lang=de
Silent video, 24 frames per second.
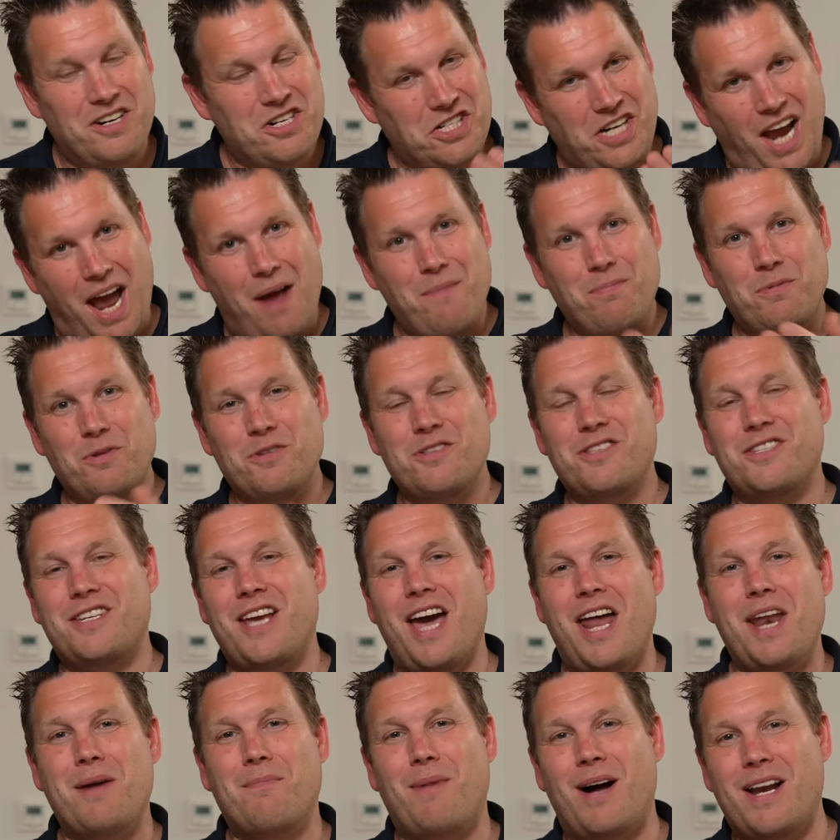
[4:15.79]
Schreibt uns
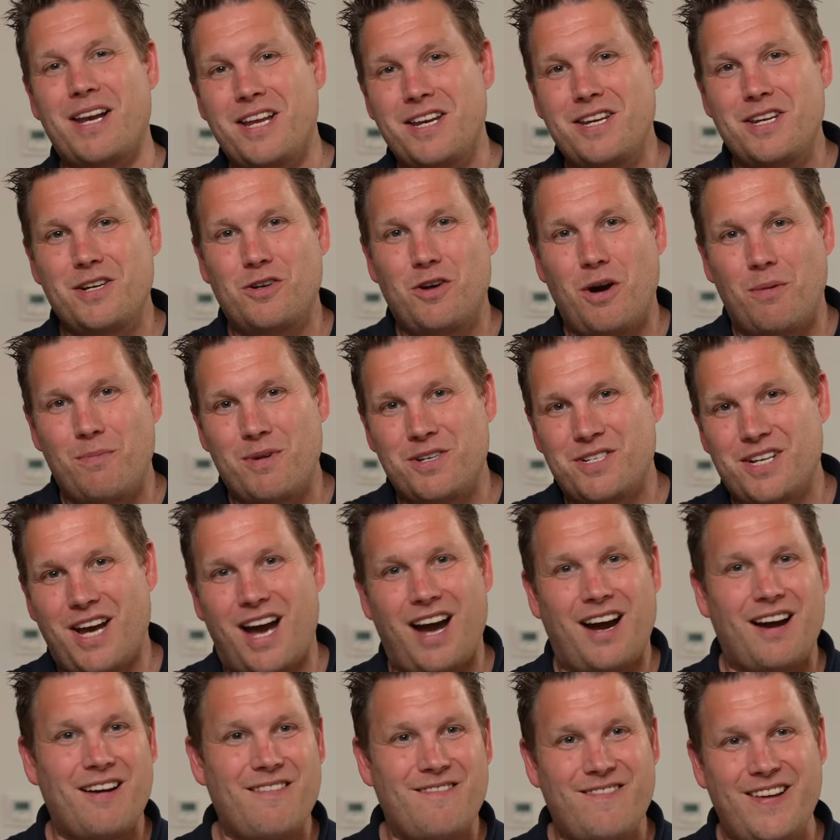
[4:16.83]
gerne mal in die Kommentare,